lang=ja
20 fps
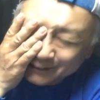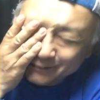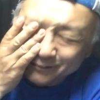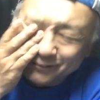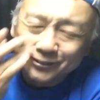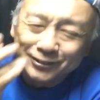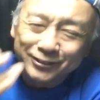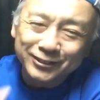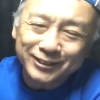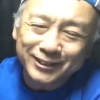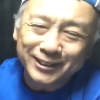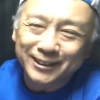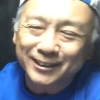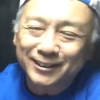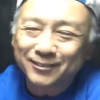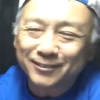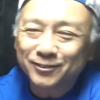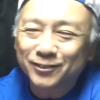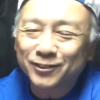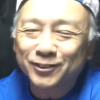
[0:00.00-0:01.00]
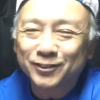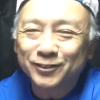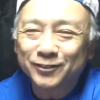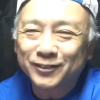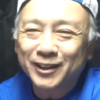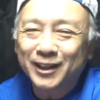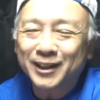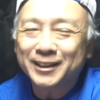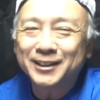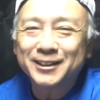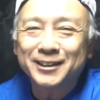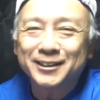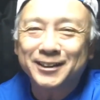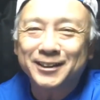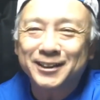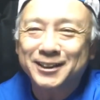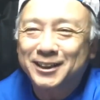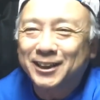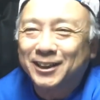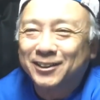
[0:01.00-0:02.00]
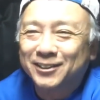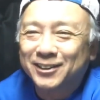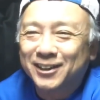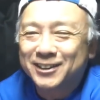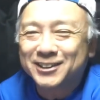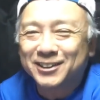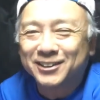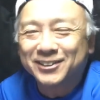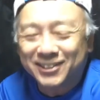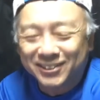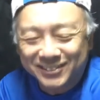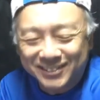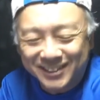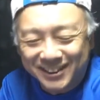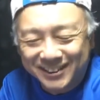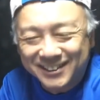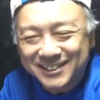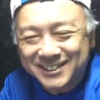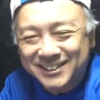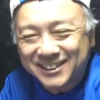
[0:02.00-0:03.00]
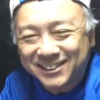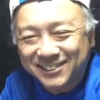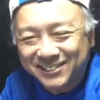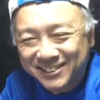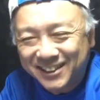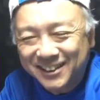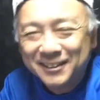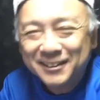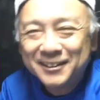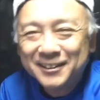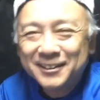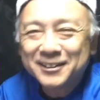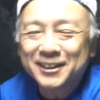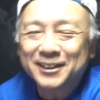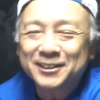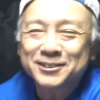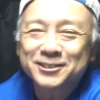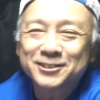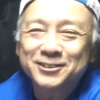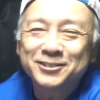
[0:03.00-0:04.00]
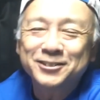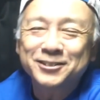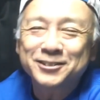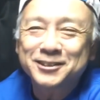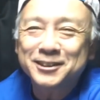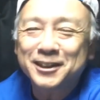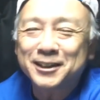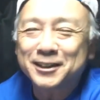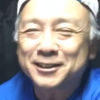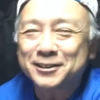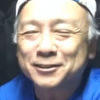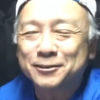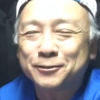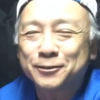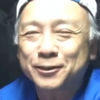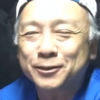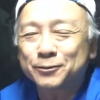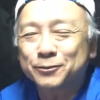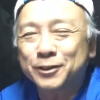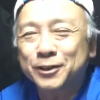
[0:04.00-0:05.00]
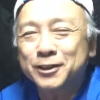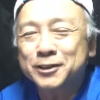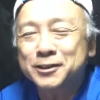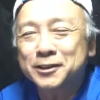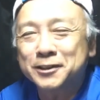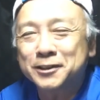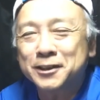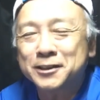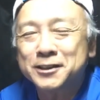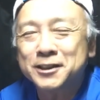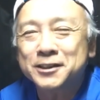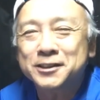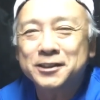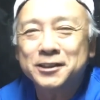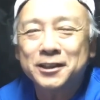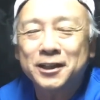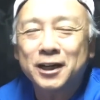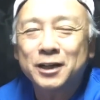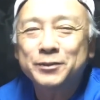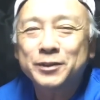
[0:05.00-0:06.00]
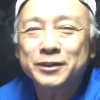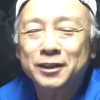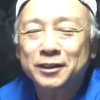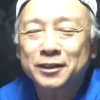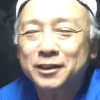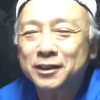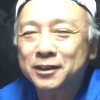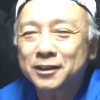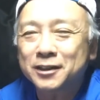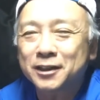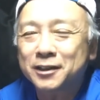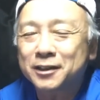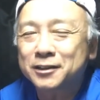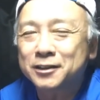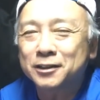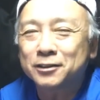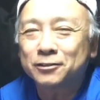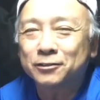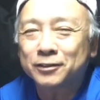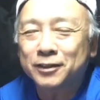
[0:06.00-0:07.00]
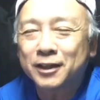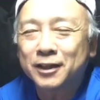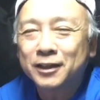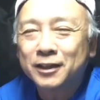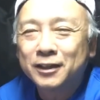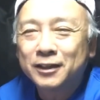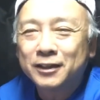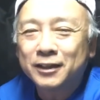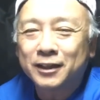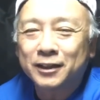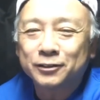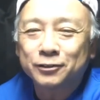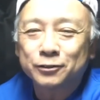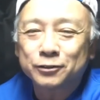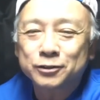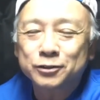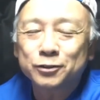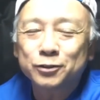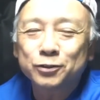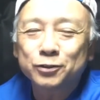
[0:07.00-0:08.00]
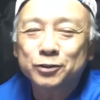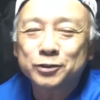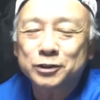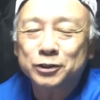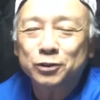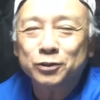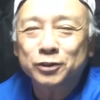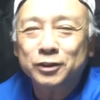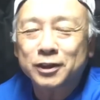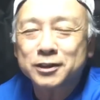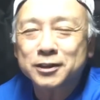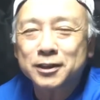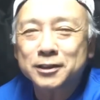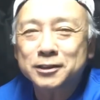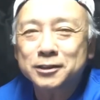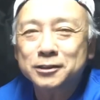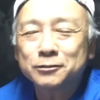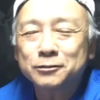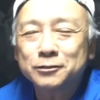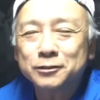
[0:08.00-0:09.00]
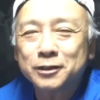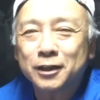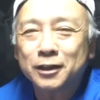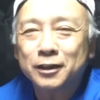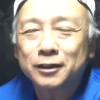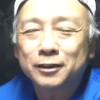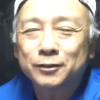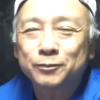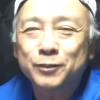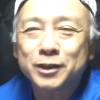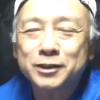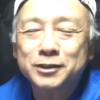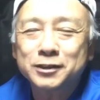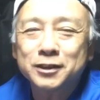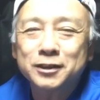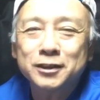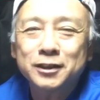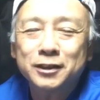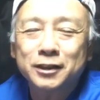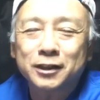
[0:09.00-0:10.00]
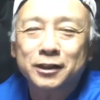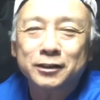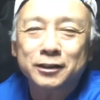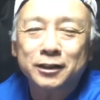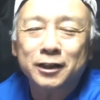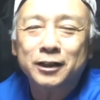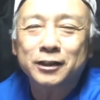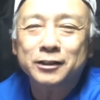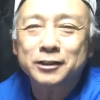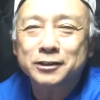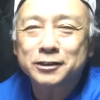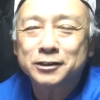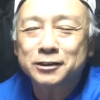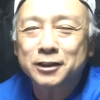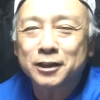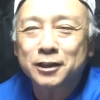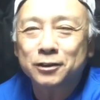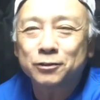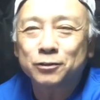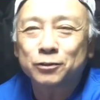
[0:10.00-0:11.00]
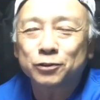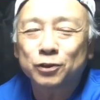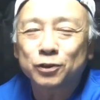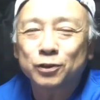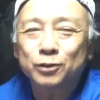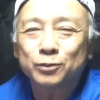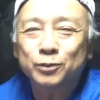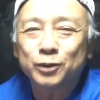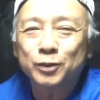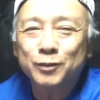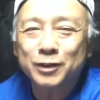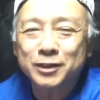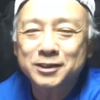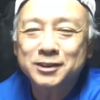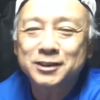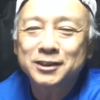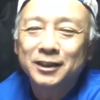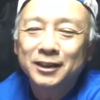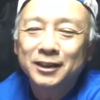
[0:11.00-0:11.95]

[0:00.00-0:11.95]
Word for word: もうね、もうなんかイライラしてるような状況なんですけどね、あの、そのうちね、あの、私がね、写真にはまったきっかけっていうのをね、あの、その当時撮った写真をね、交えながらね、ね、話していこうと思います。